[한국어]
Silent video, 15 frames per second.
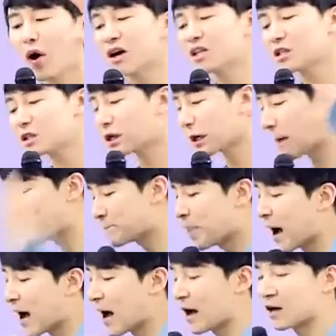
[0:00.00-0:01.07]
확실하게
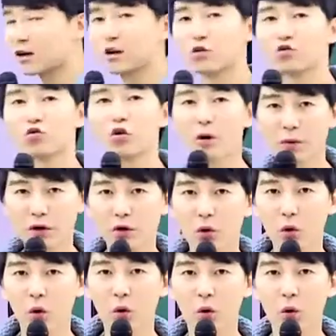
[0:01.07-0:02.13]
팍
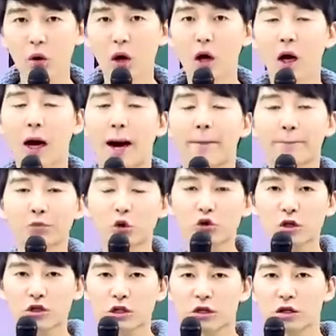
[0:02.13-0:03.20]
눌러버리고
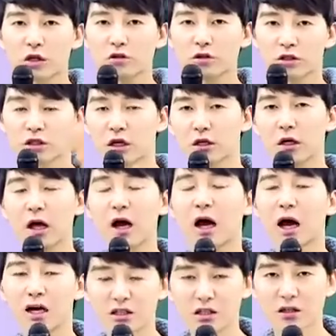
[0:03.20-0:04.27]
압도적인 상태에서
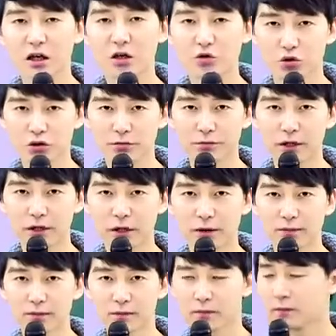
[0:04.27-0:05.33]
시작하시는 게 좋습니다.
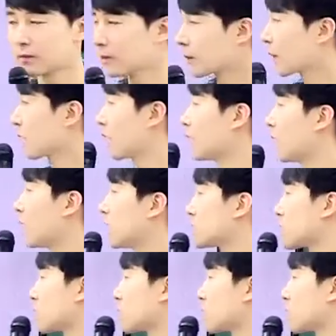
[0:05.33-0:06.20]
자